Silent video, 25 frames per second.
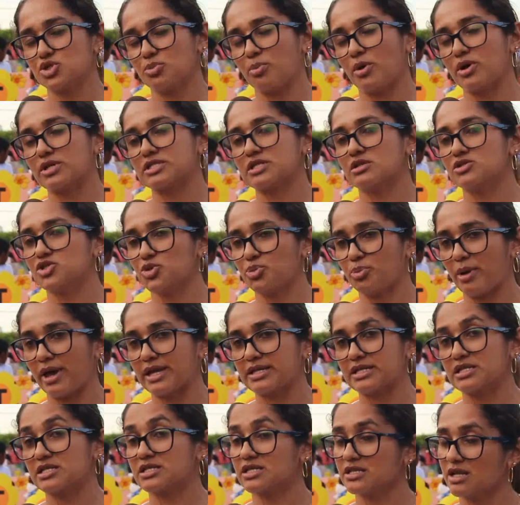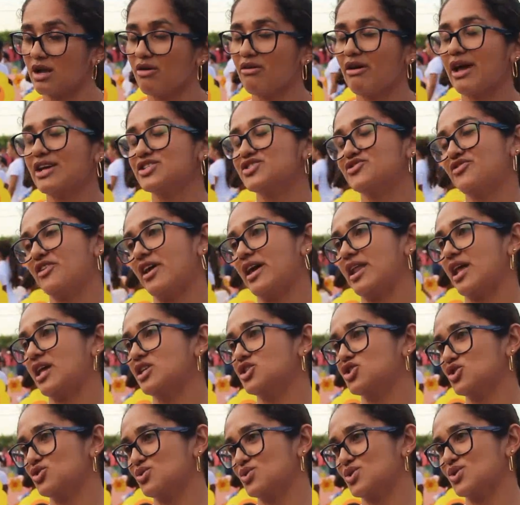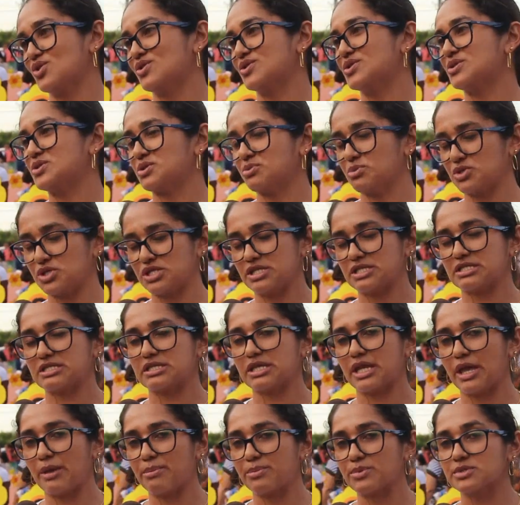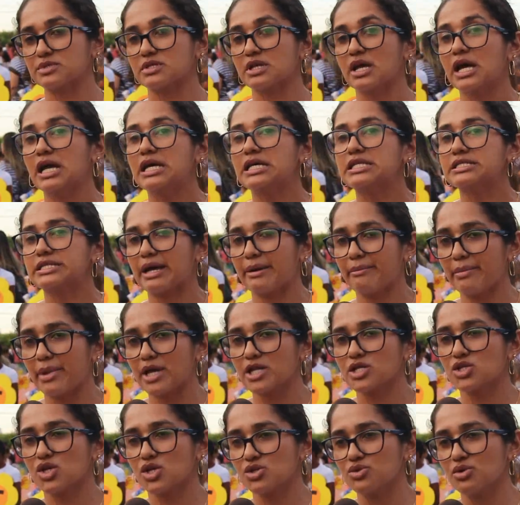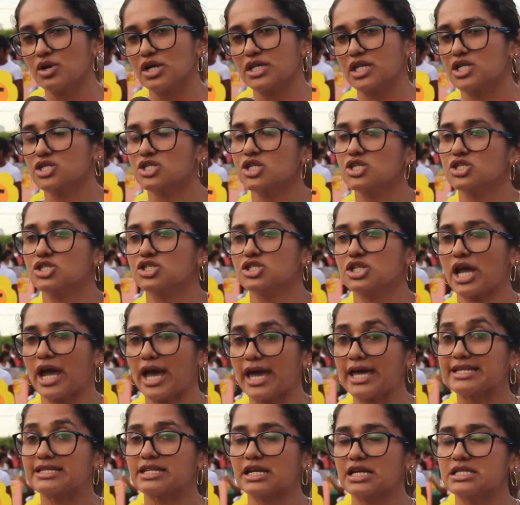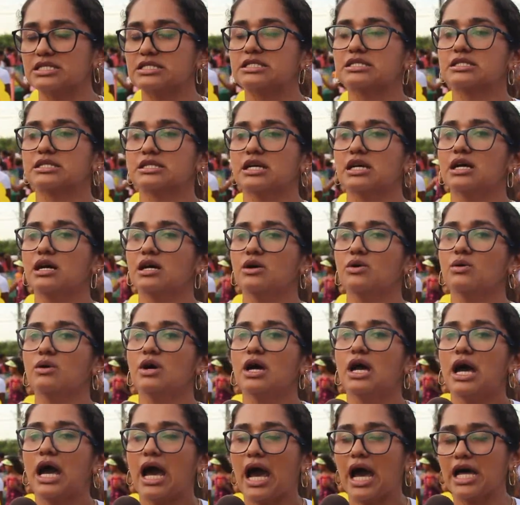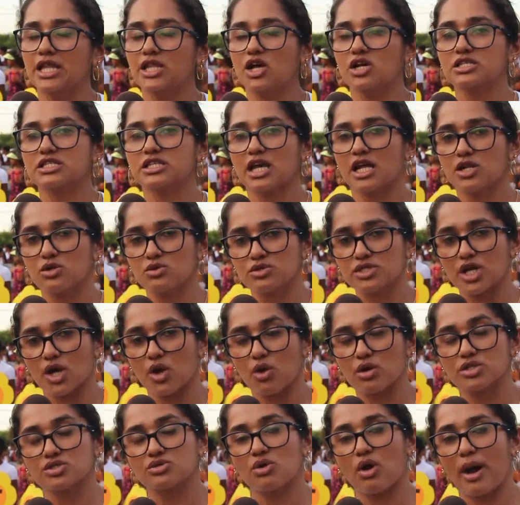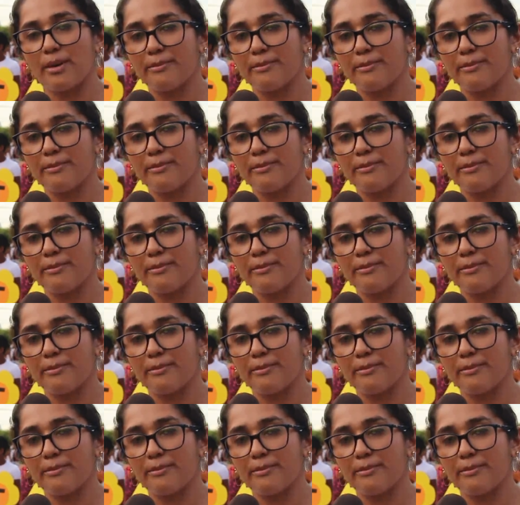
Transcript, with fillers: de Poção de Pedras não é diferente dos outros municípios. Também todo ano a gente já é tradição a nossa luta contra o